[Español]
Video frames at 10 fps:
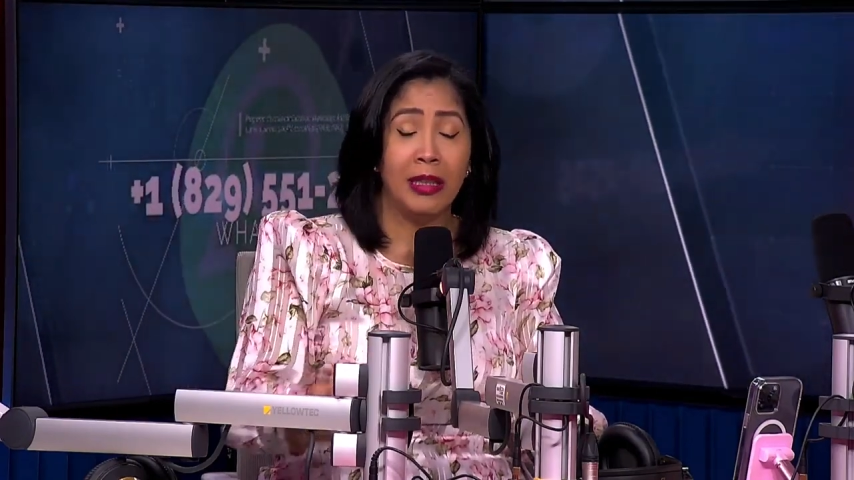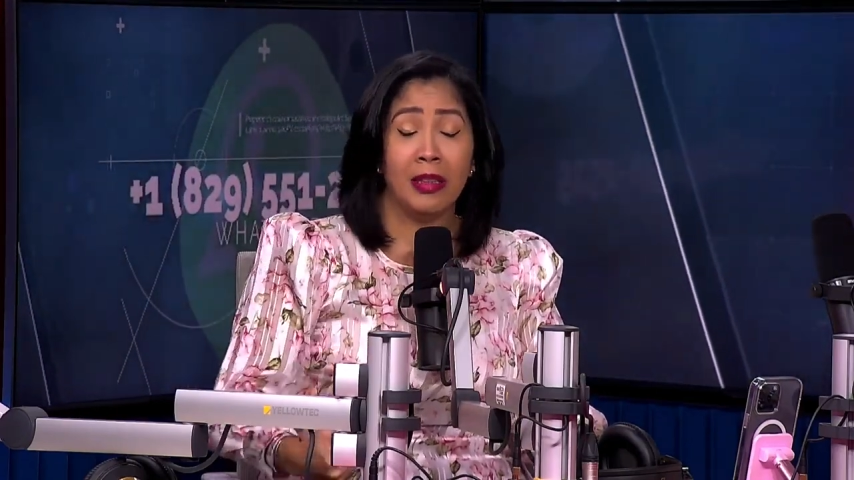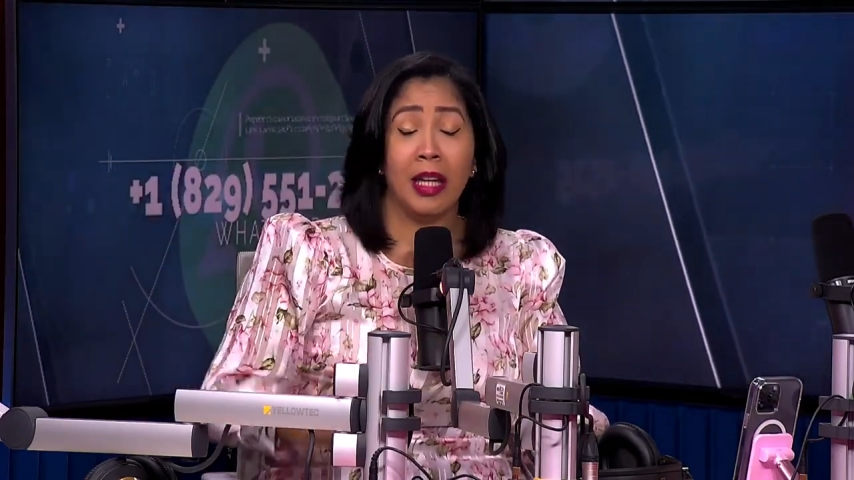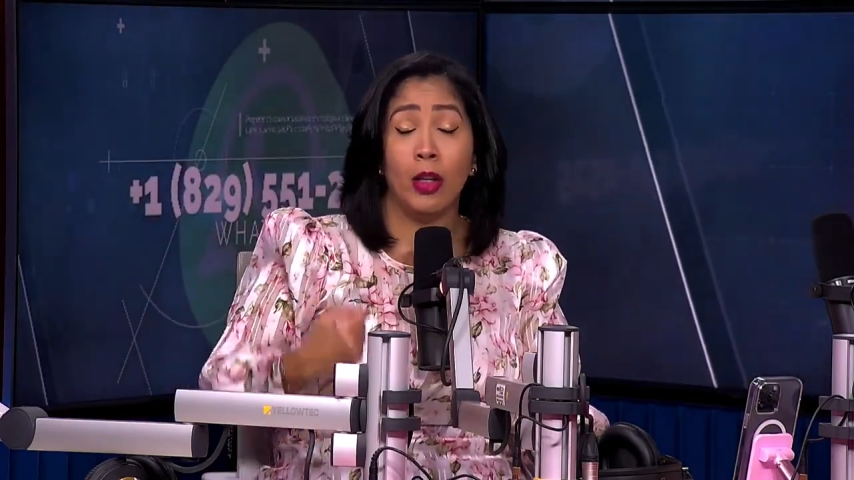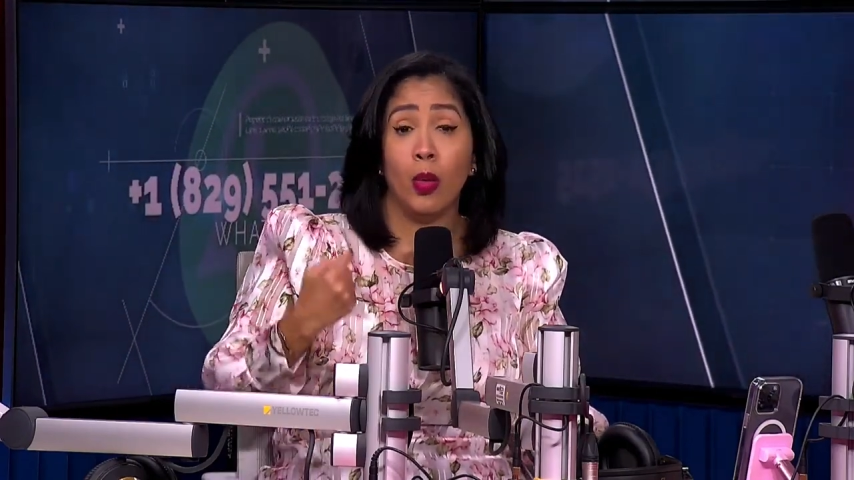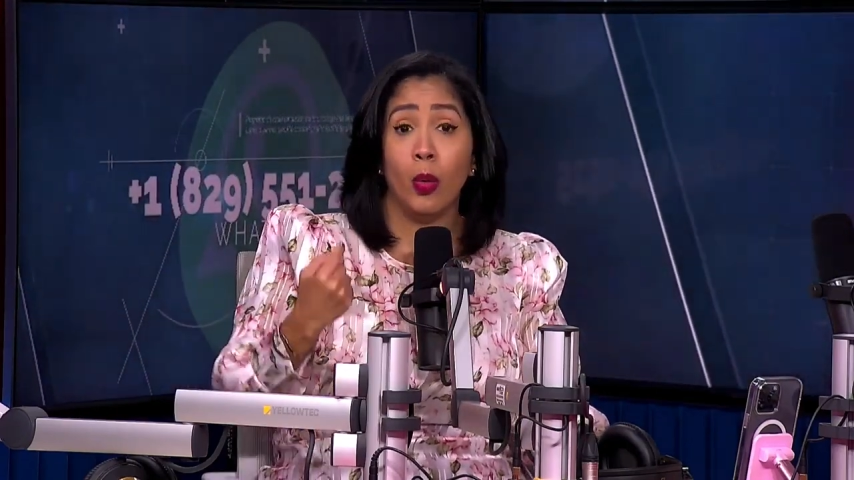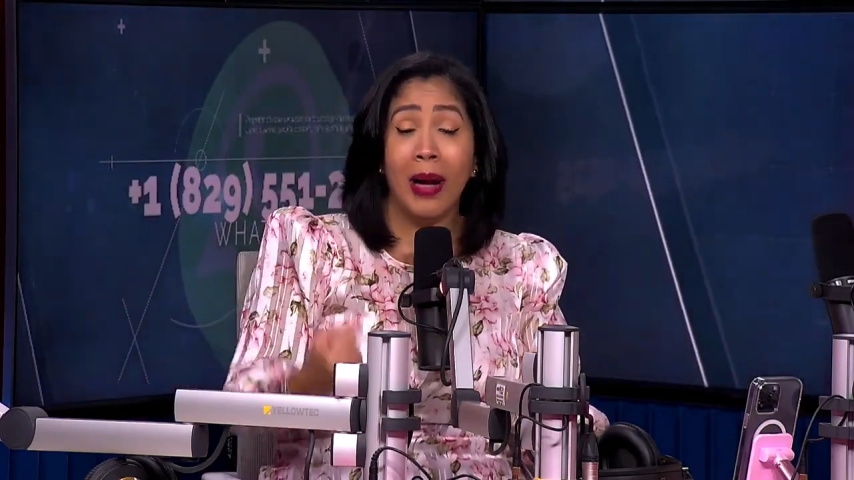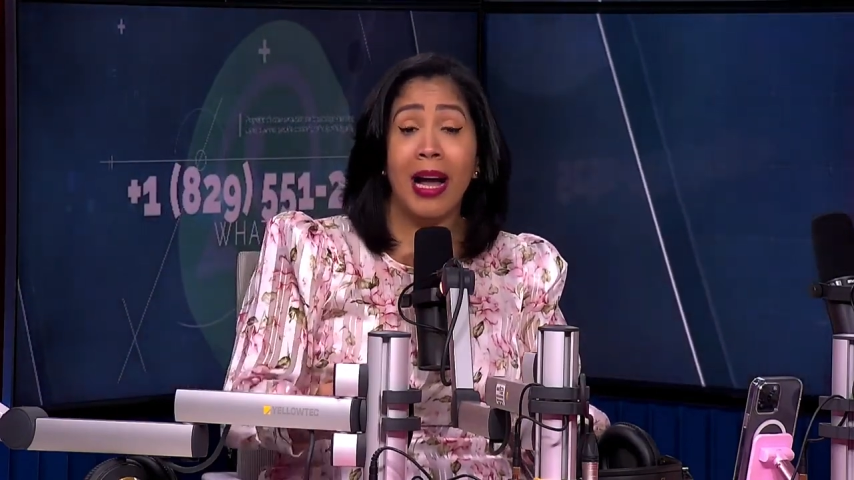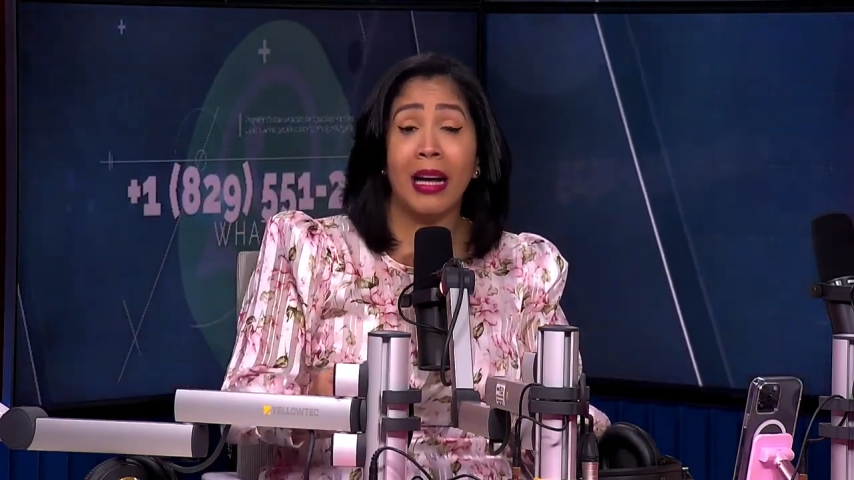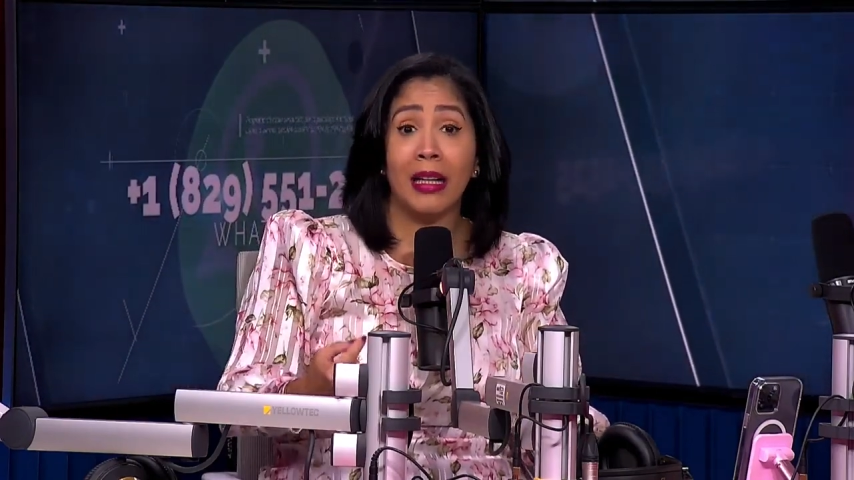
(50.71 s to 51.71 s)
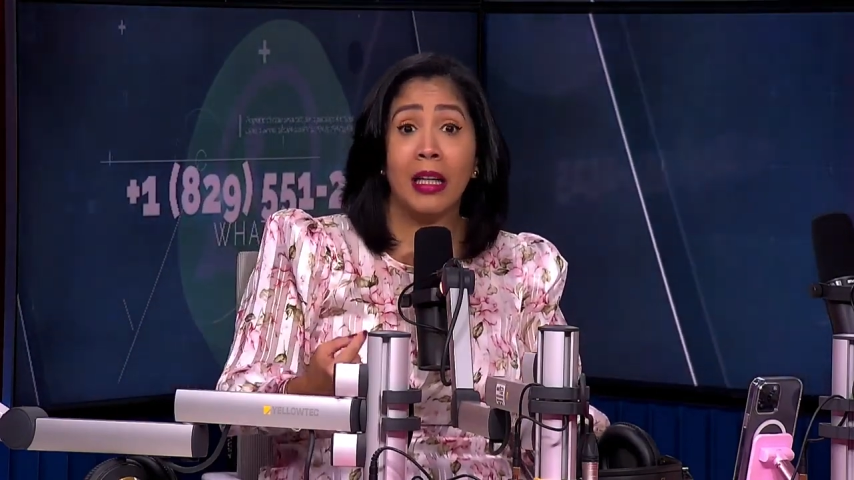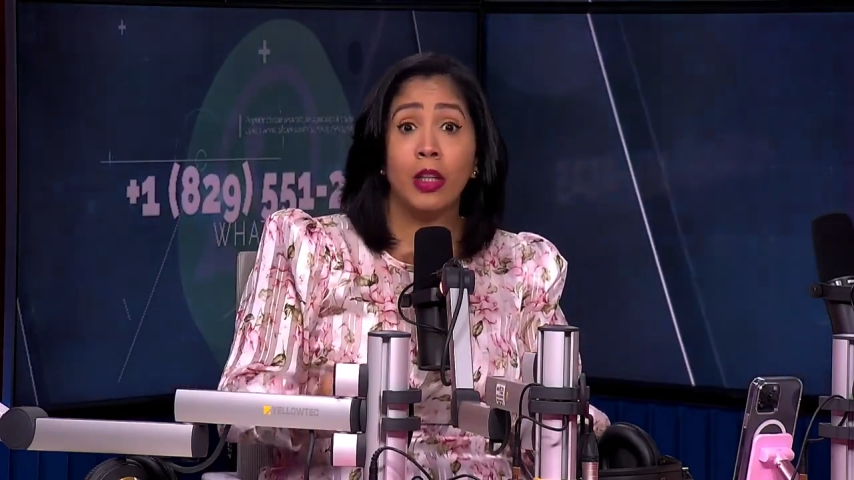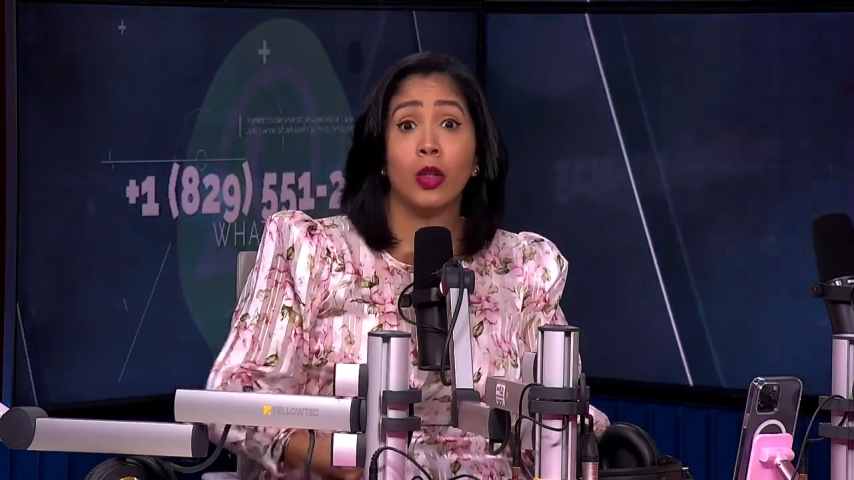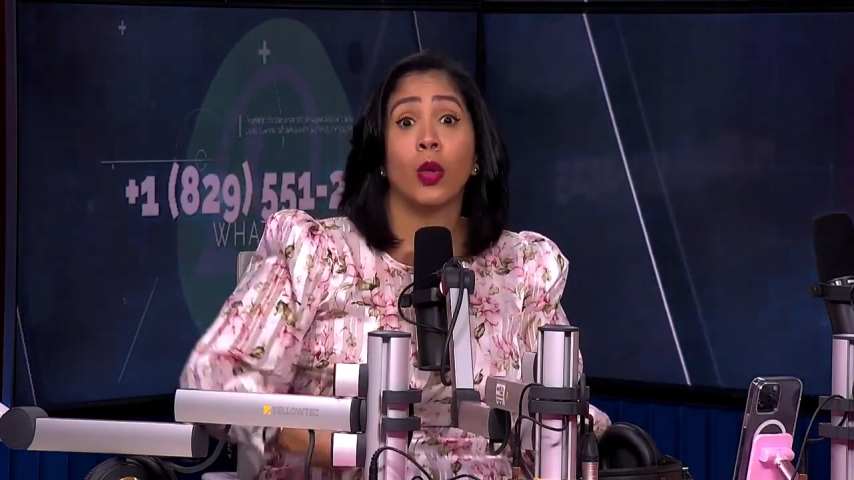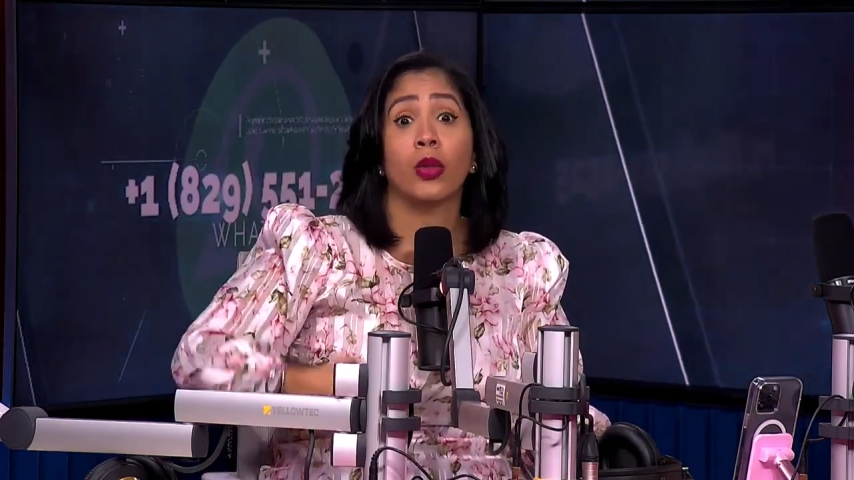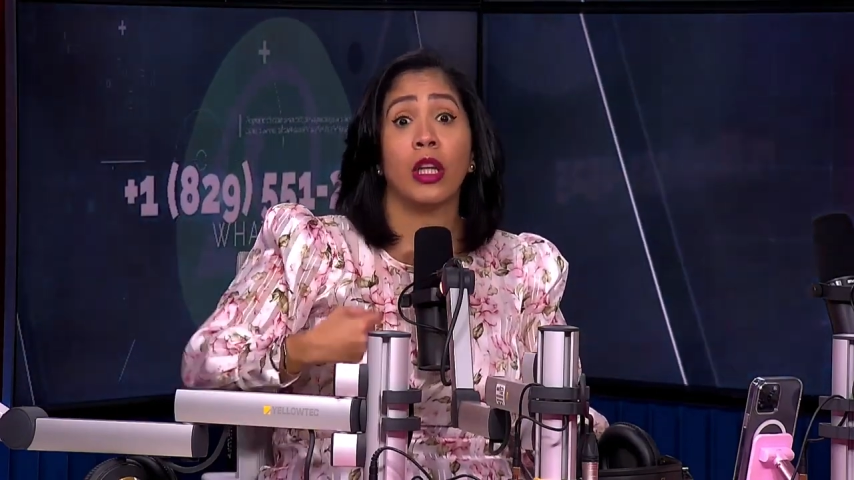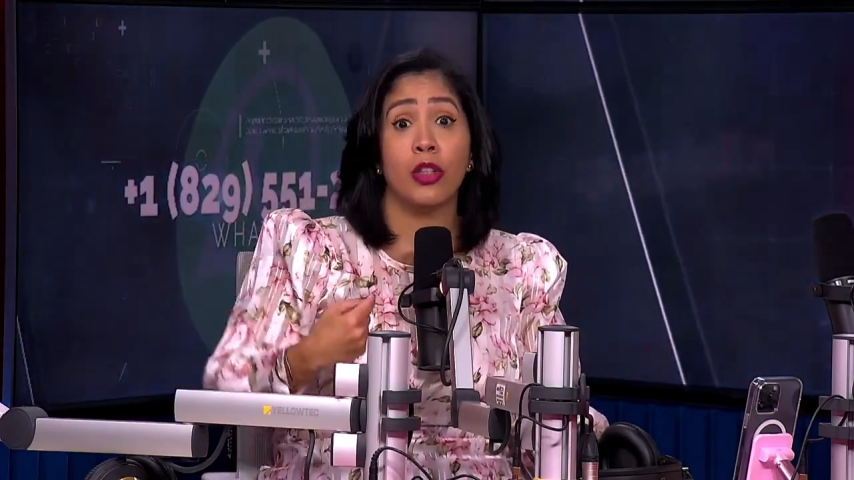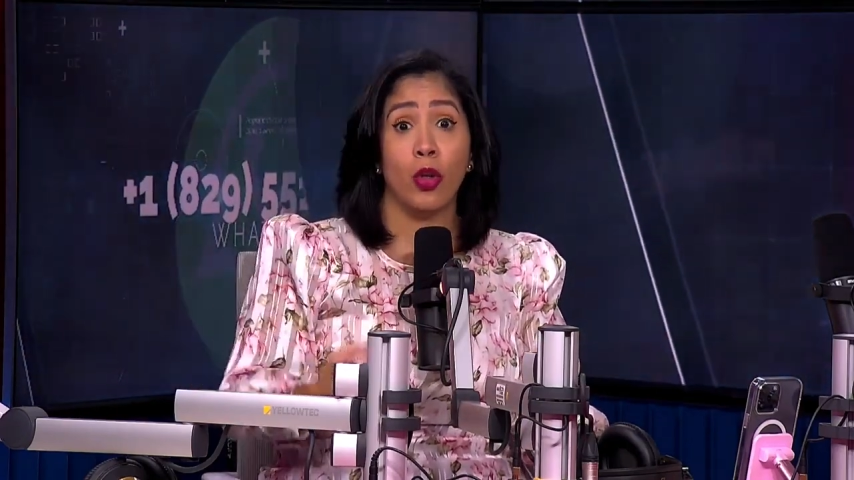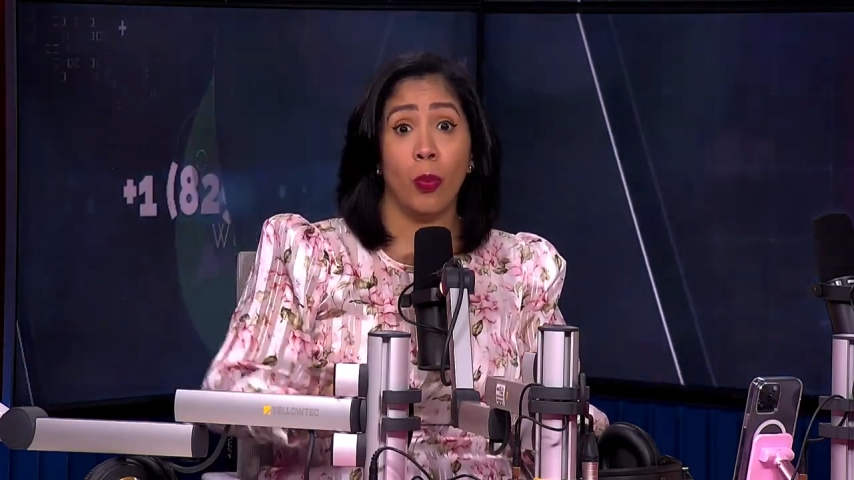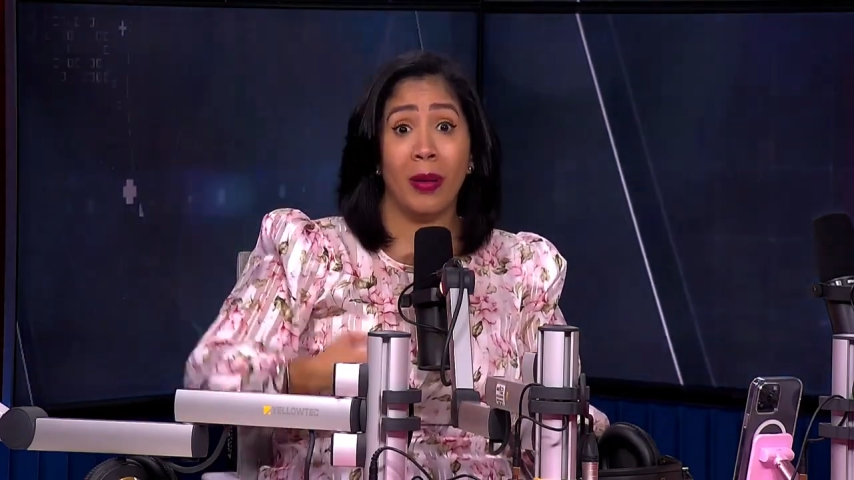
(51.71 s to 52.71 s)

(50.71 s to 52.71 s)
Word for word: del lugar donde yo